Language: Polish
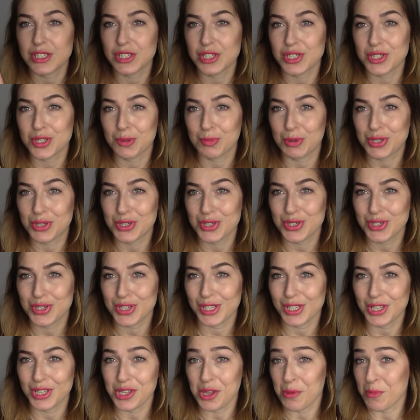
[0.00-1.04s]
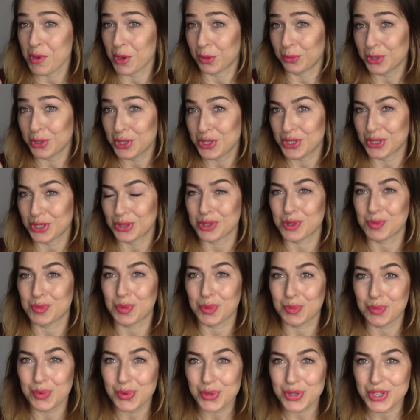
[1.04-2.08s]
jeśli zobaczycie i nie miałyście, to
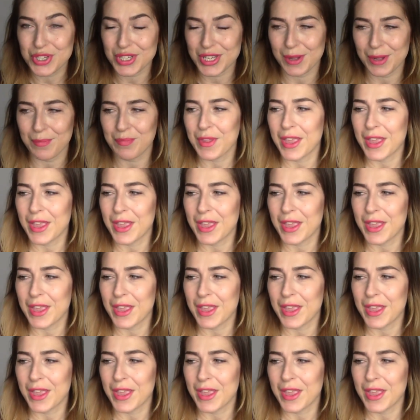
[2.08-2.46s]
spróbujcie.